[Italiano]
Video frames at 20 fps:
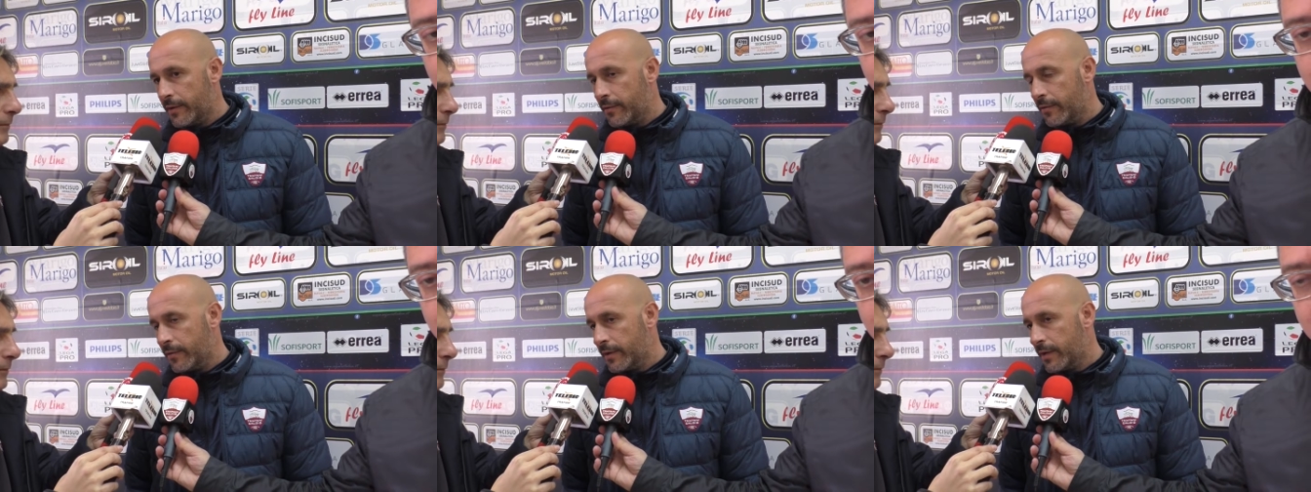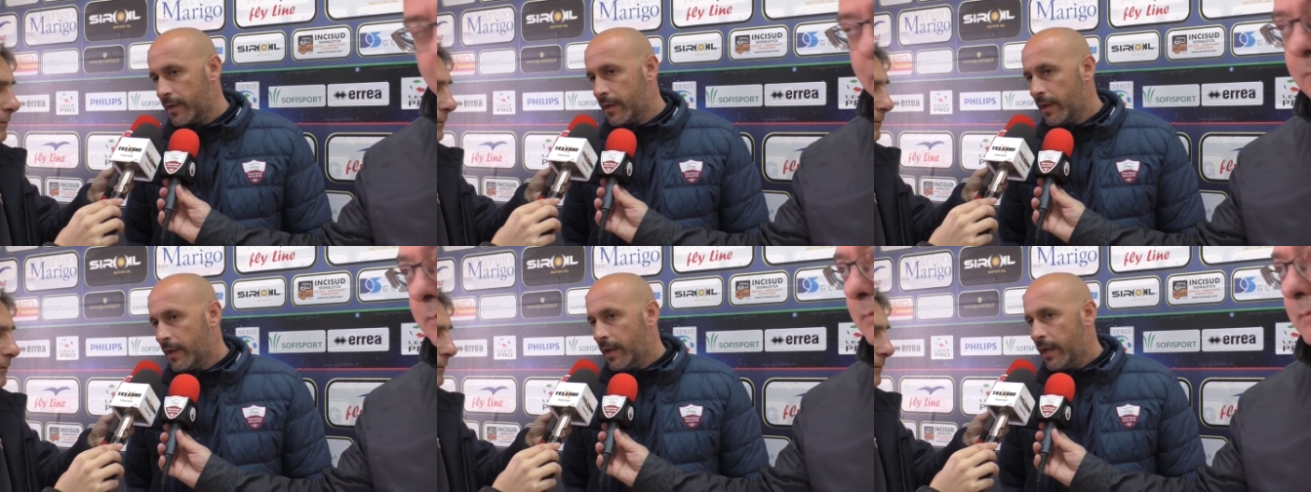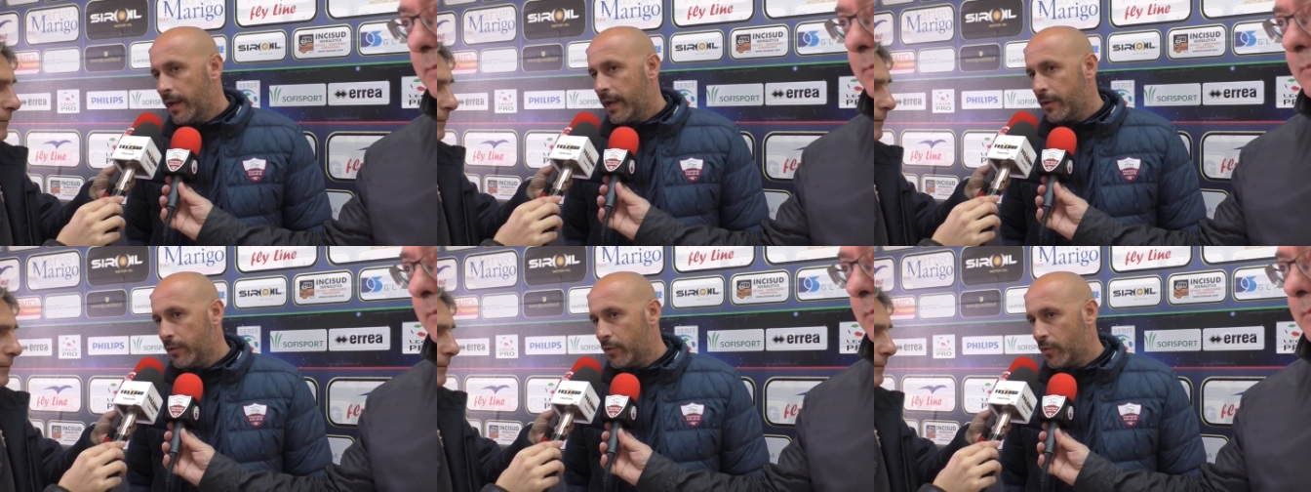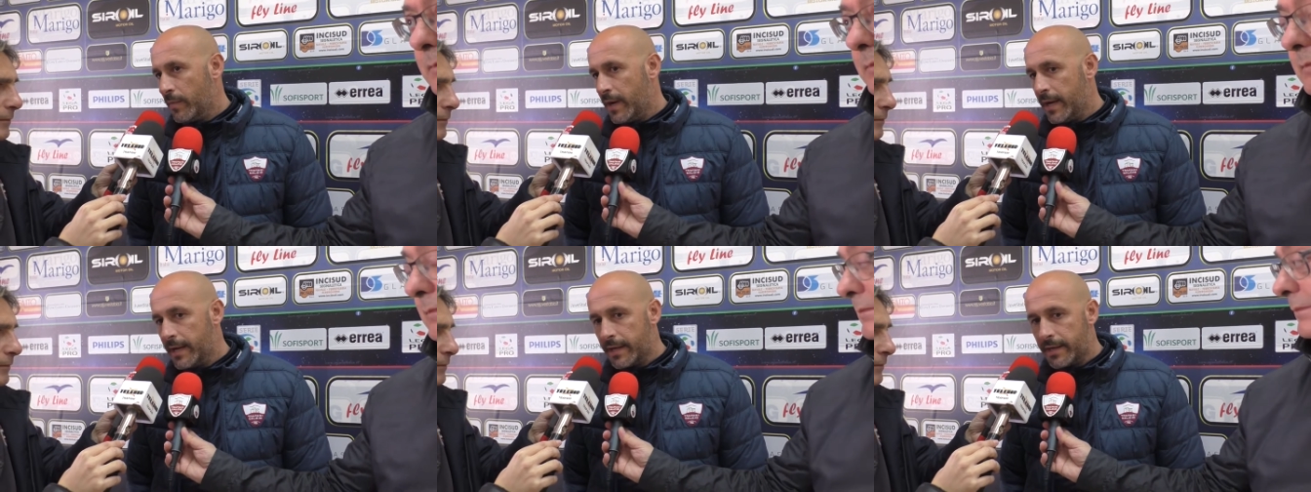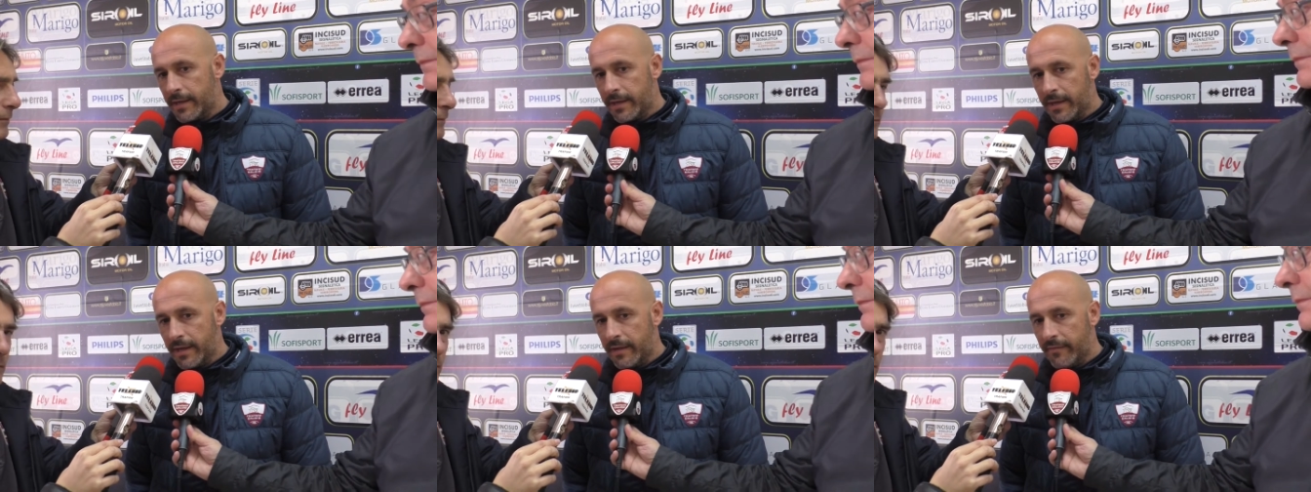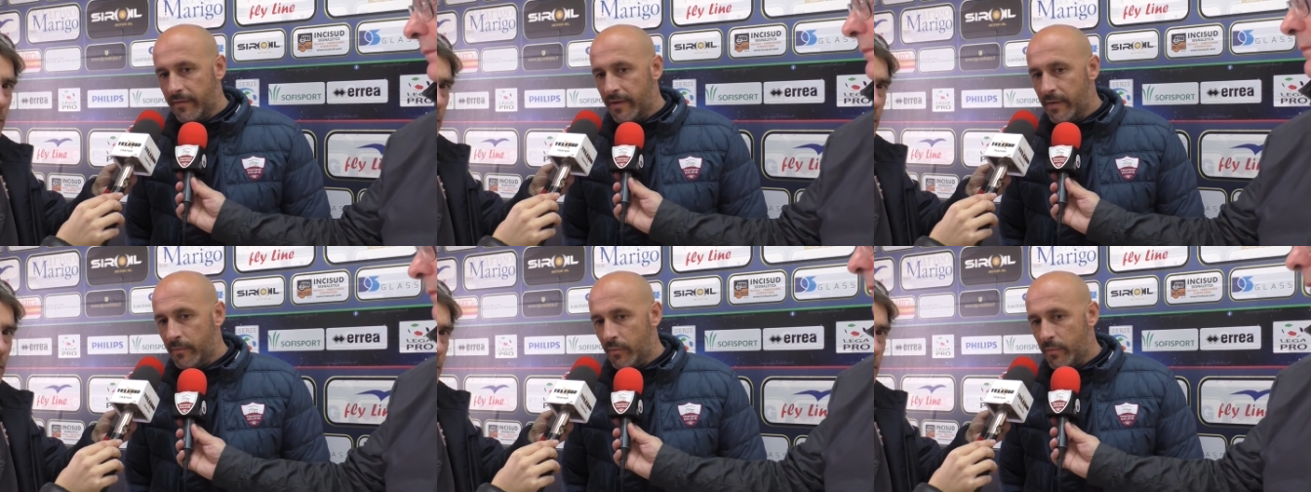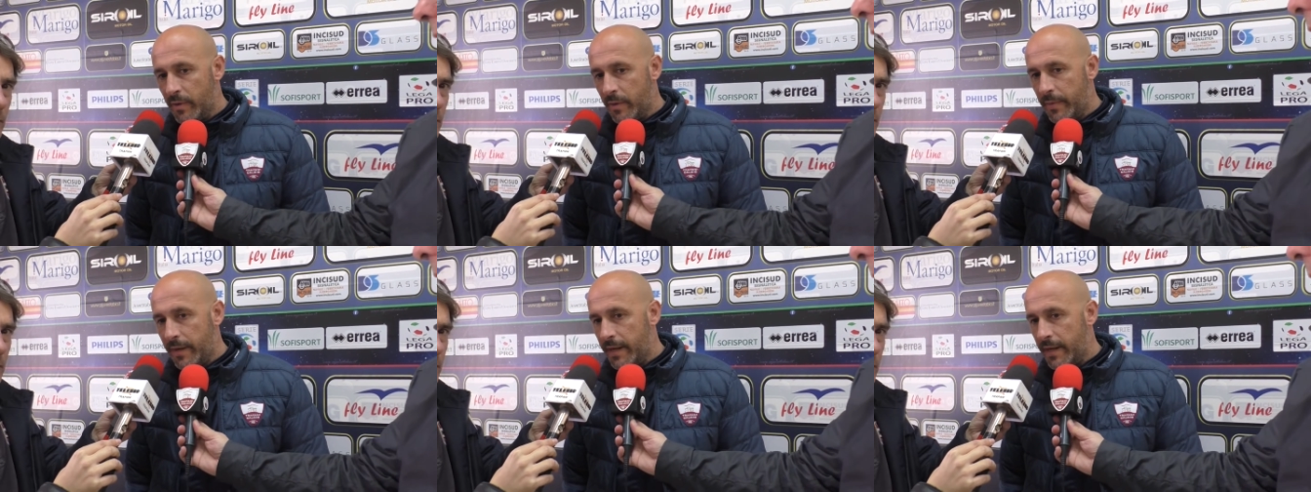noi. È normale che avevamo
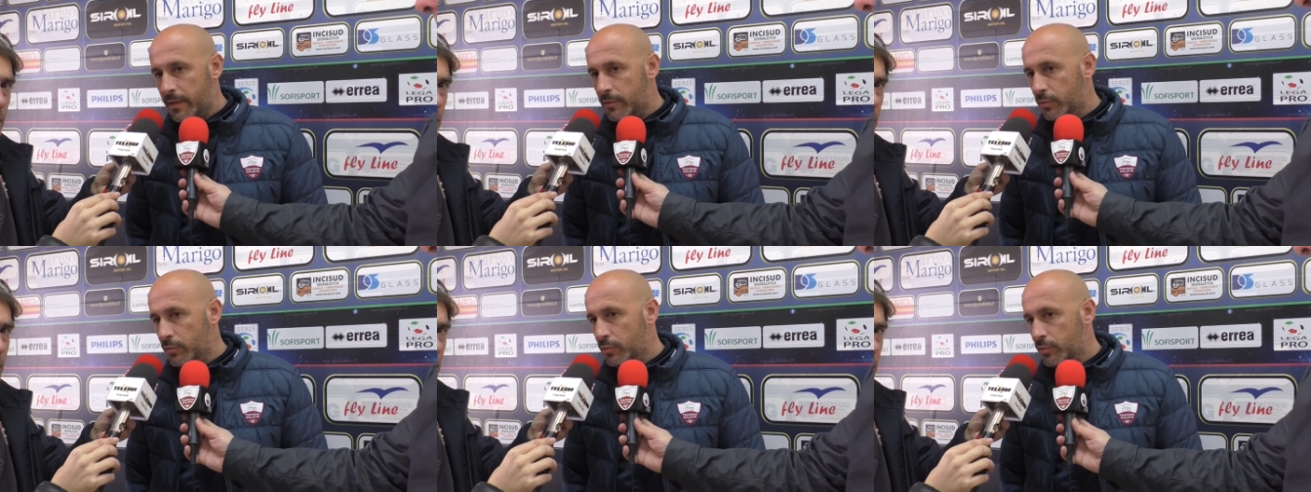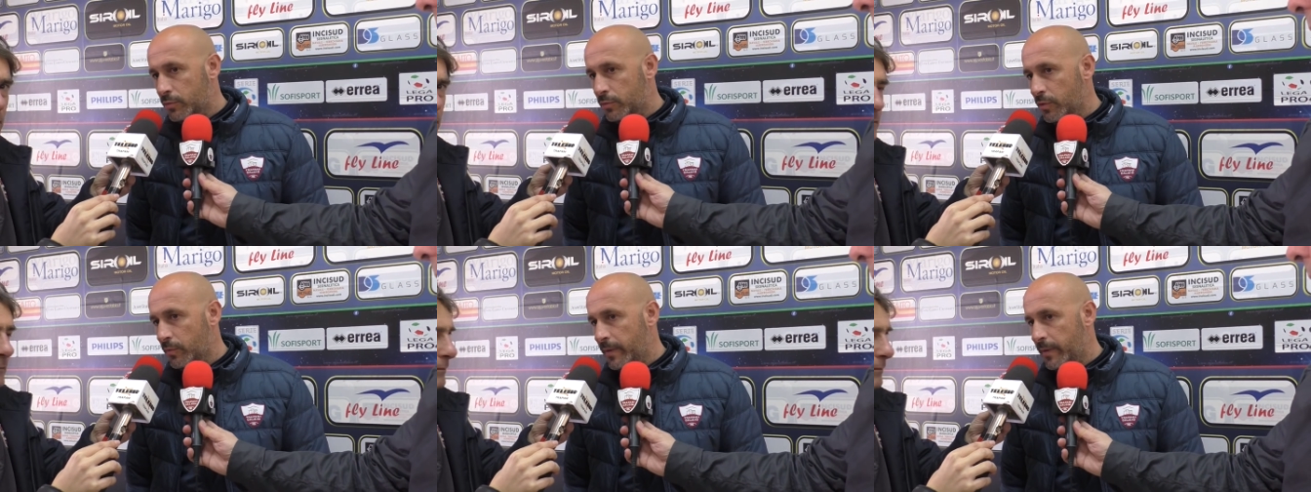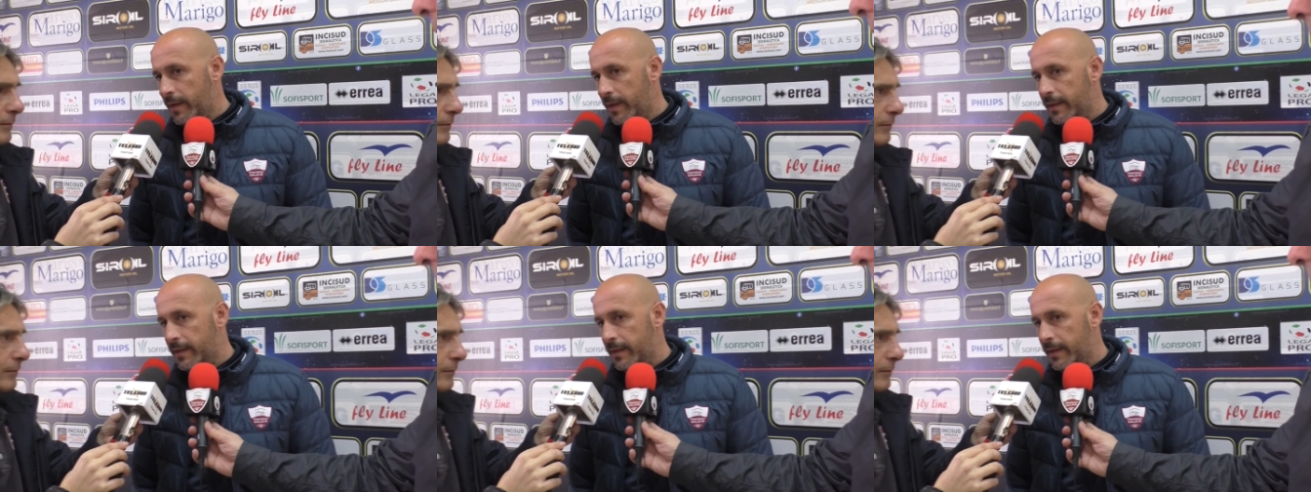preparato tutto per